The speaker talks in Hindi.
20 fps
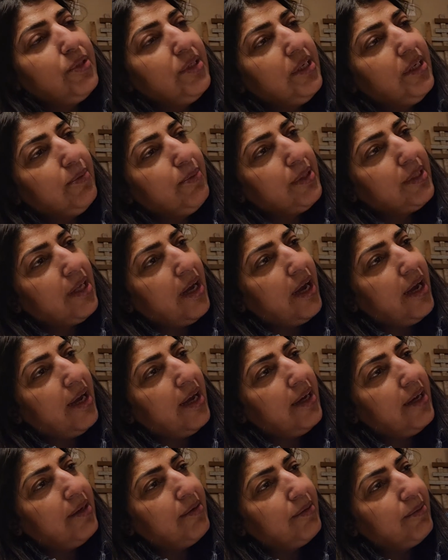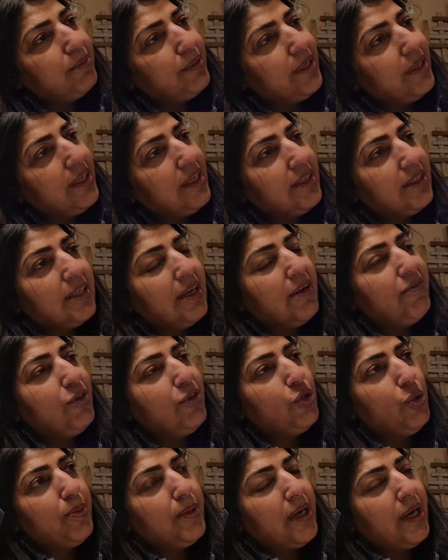मुझे बताया है कि किस तरह
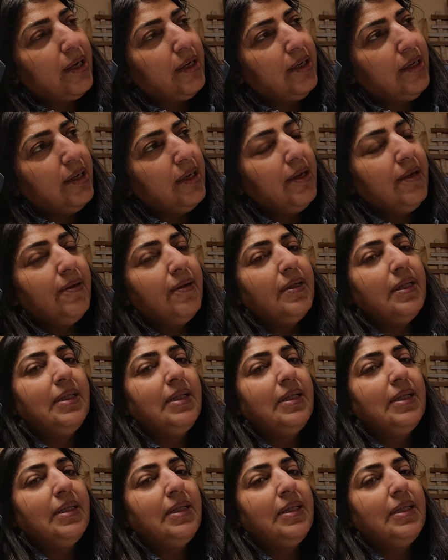वीडियो बनानी है